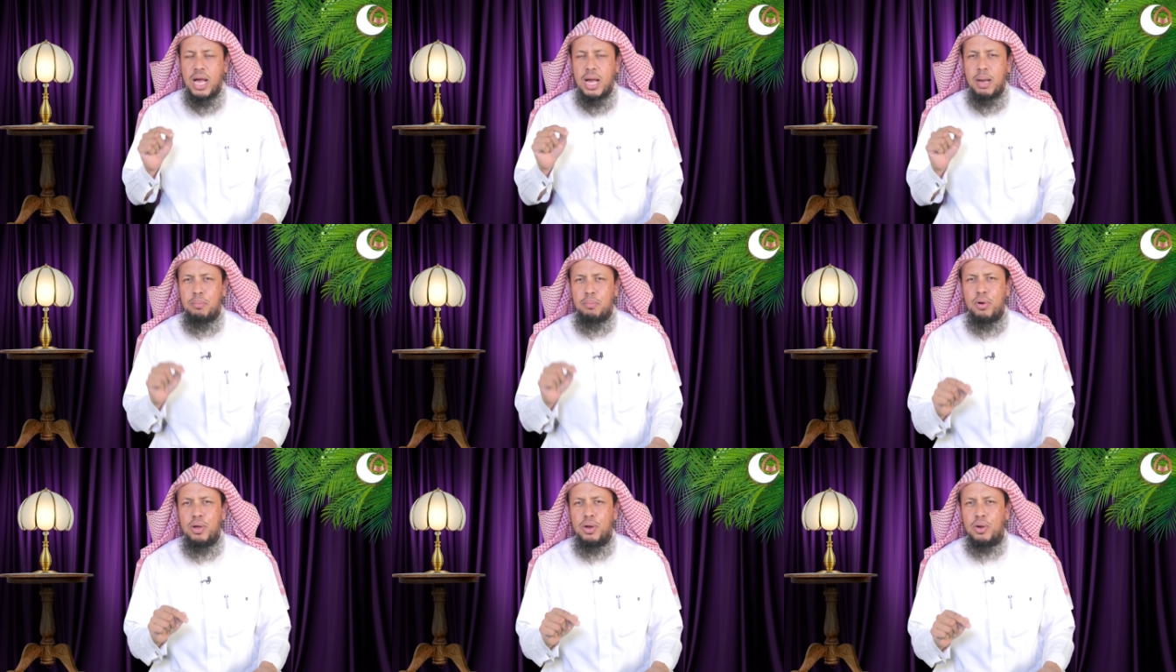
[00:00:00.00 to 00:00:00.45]

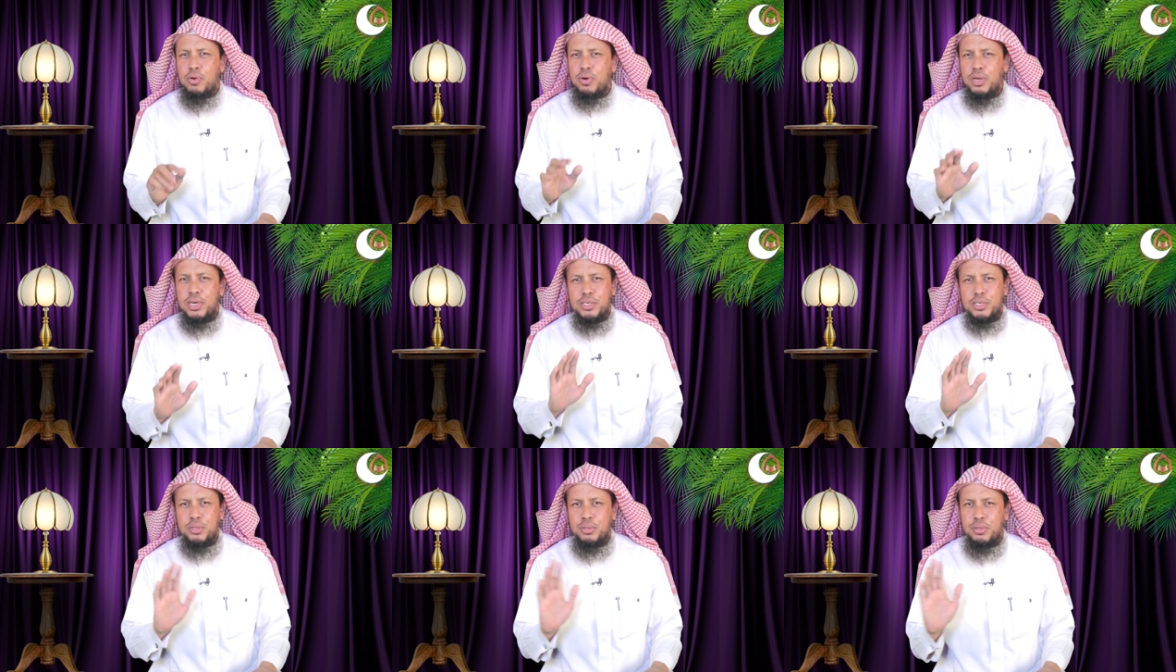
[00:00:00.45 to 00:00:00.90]
আমল
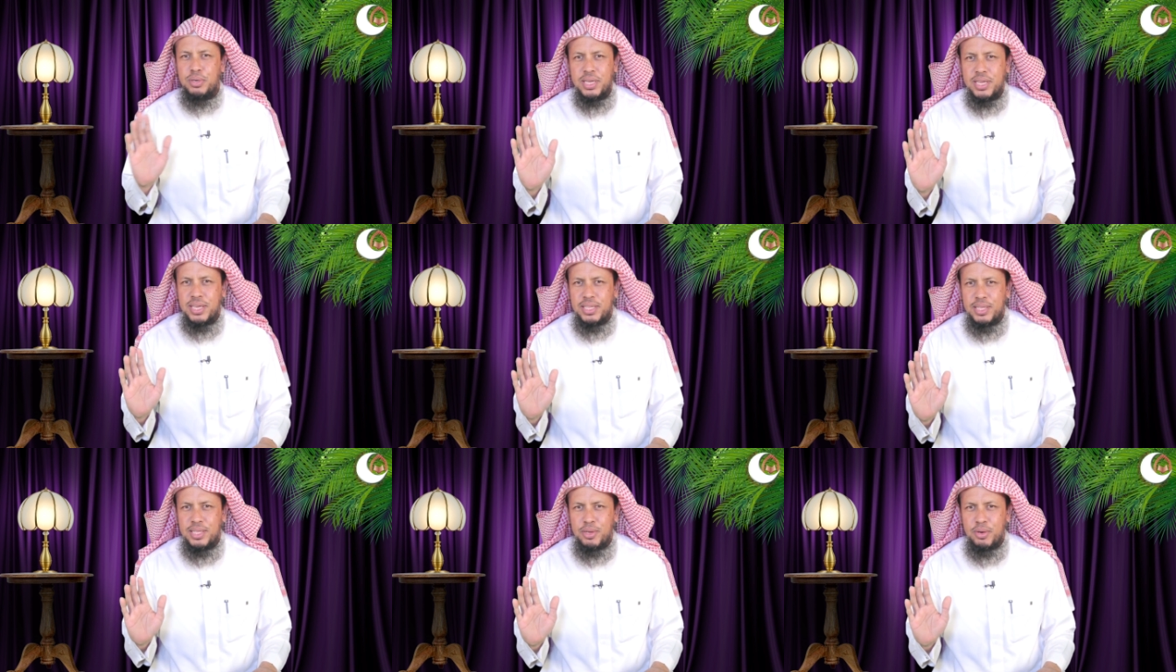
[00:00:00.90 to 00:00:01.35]
করে শুধু
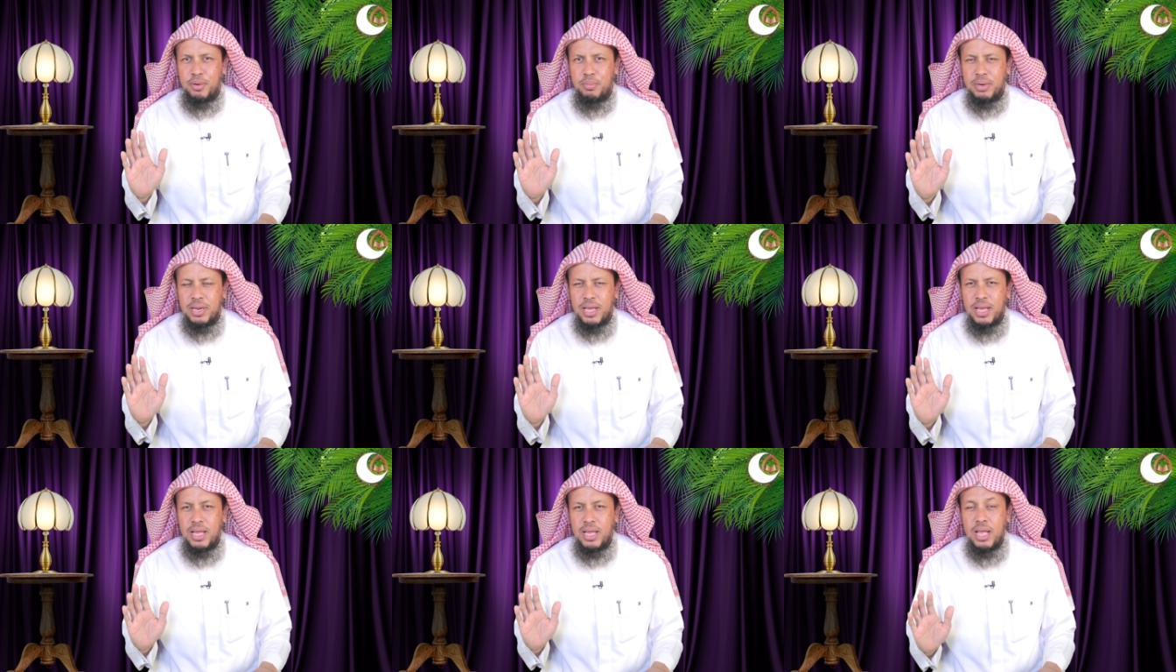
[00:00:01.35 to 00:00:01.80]
রেখে দিলে
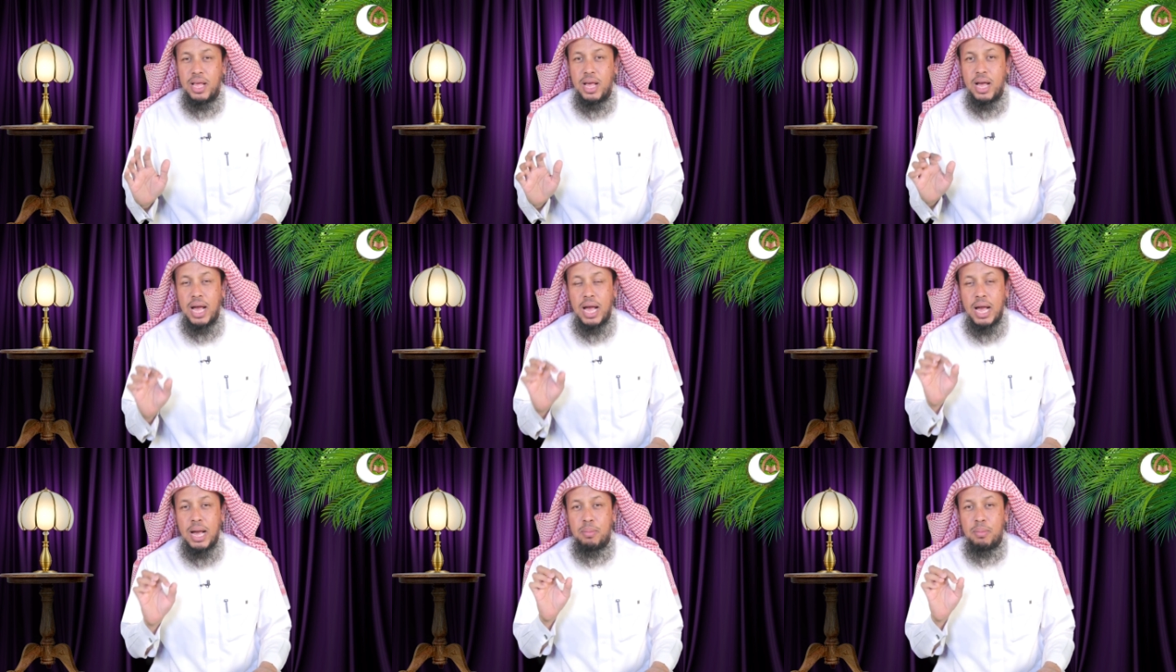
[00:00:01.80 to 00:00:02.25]
হবে না
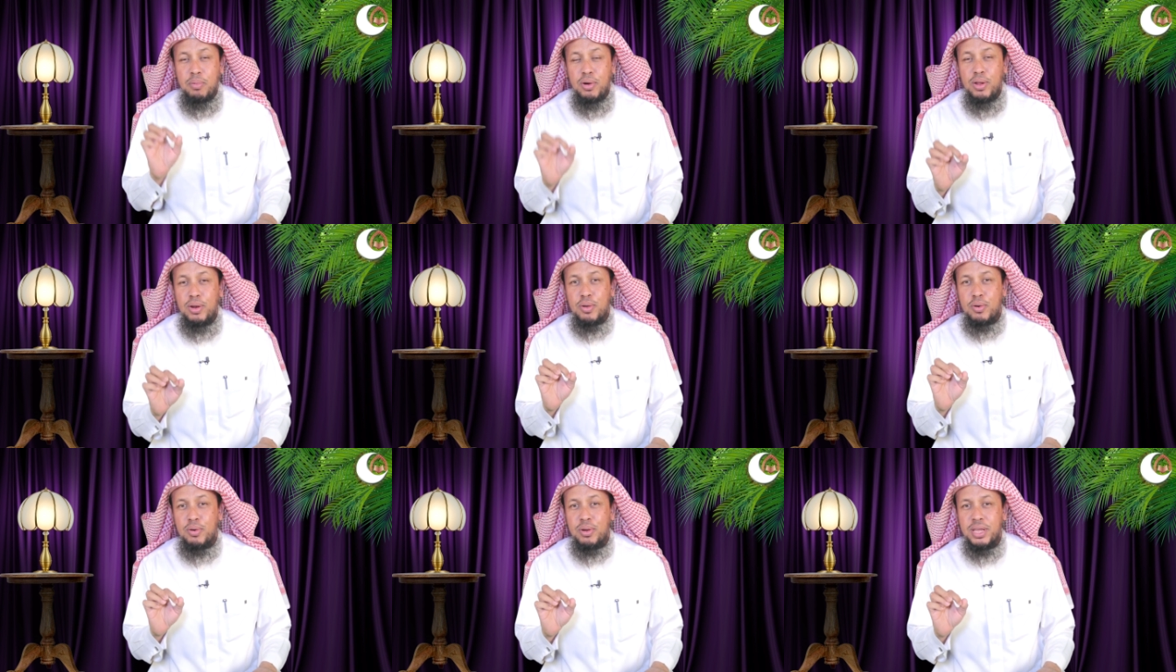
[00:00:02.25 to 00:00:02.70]

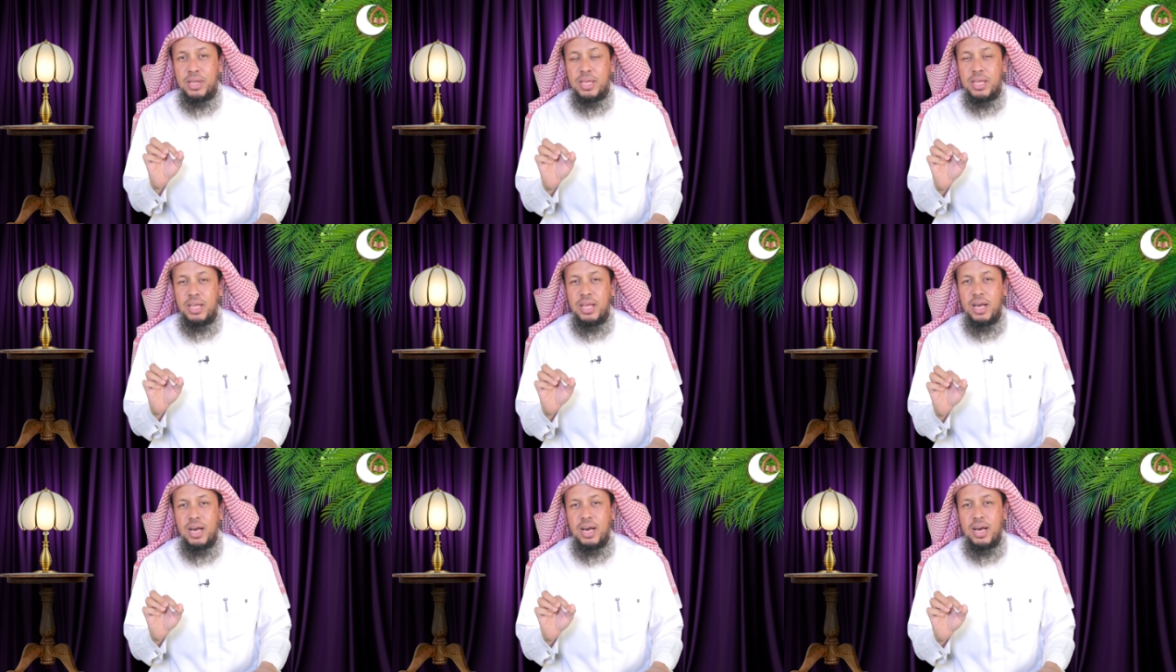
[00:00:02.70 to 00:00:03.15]
আমল করে
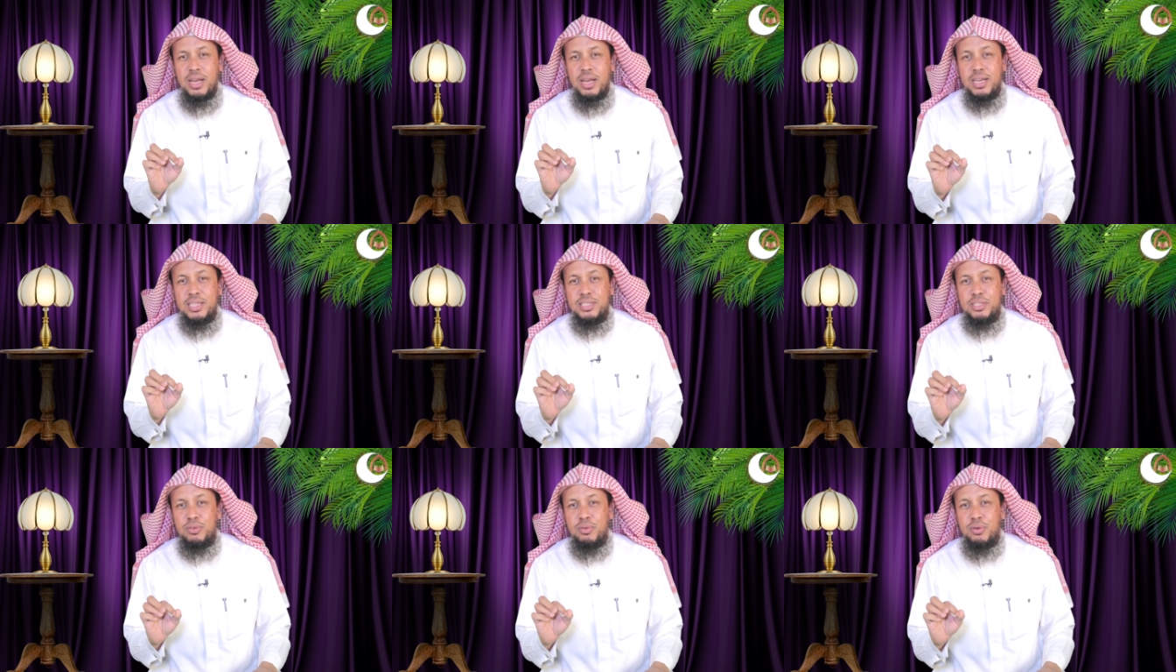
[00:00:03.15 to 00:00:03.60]

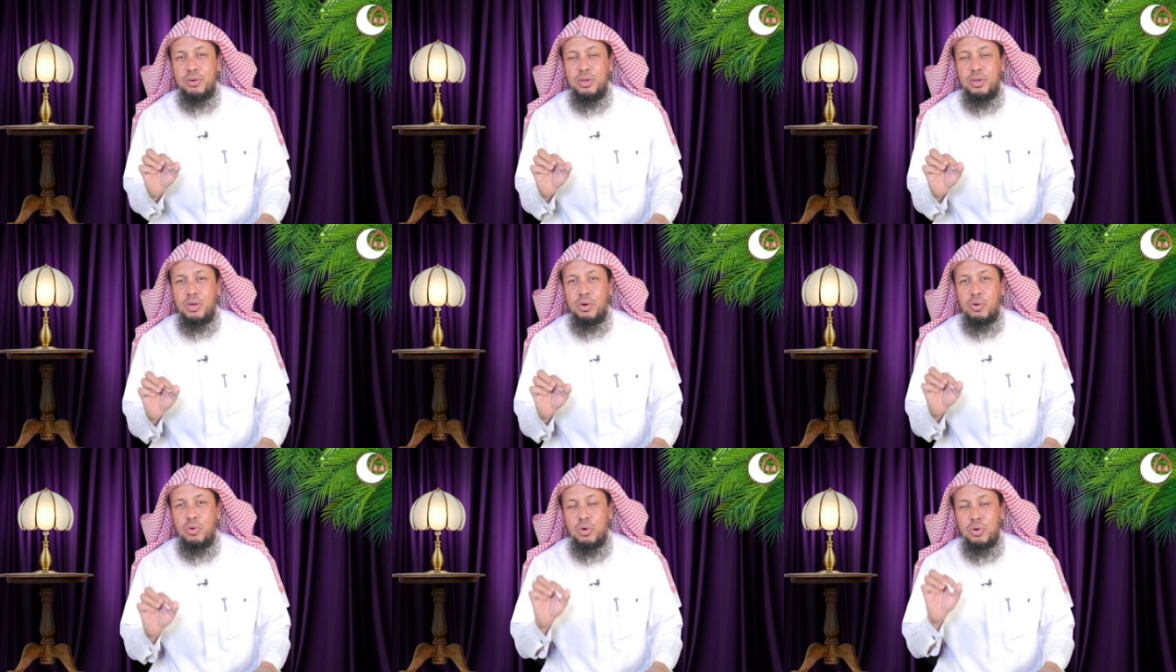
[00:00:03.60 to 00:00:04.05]
আল্লাহ যেন
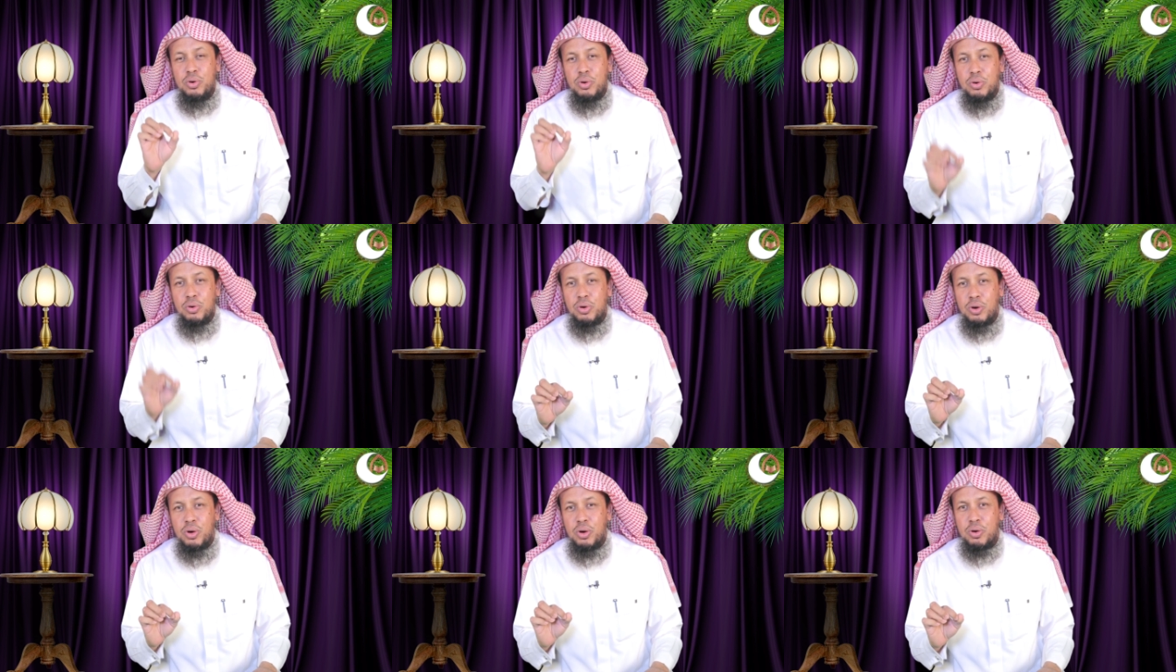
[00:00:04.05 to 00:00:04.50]

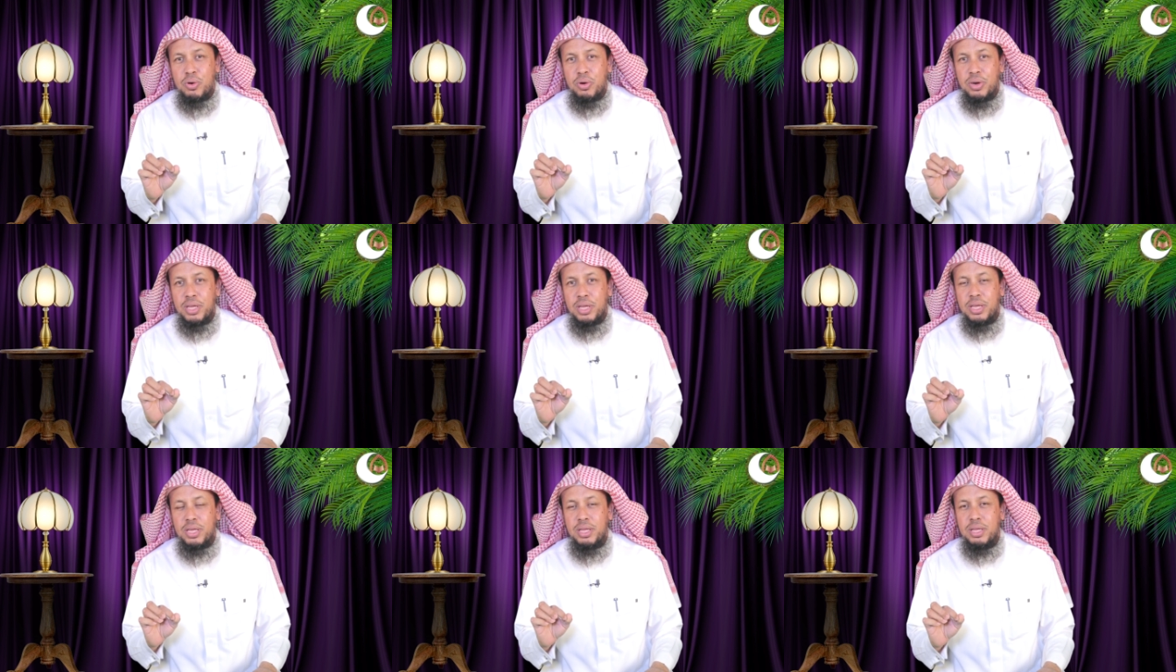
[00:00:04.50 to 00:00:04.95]
অনুগ্রহ
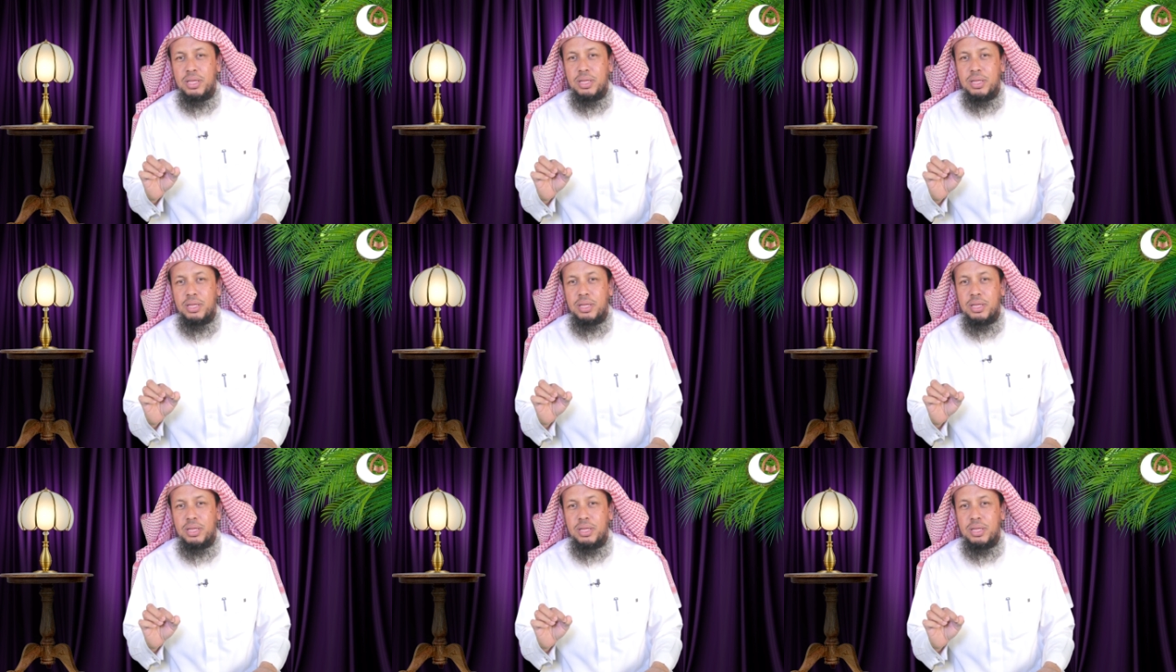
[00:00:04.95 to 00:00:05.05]
করে